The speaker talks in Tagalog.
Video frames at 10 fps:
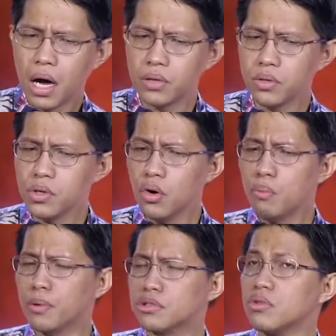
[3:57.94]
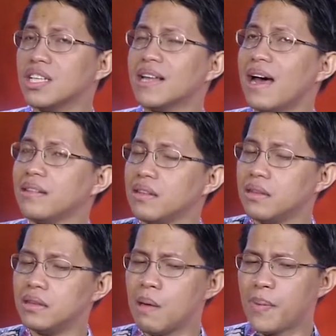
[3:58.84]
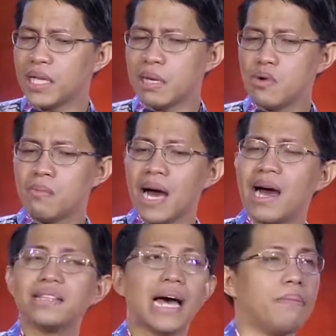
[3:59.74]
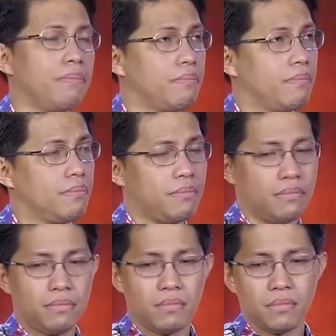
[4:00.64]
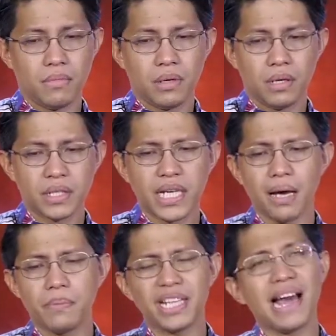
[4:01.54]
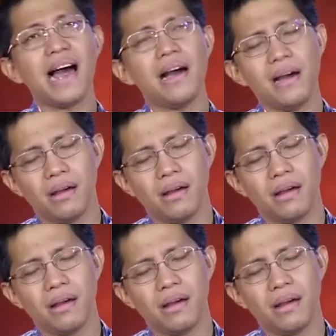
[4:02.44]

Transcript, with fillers: Ano yung oportunidad na pwede mong mahanap sa kabila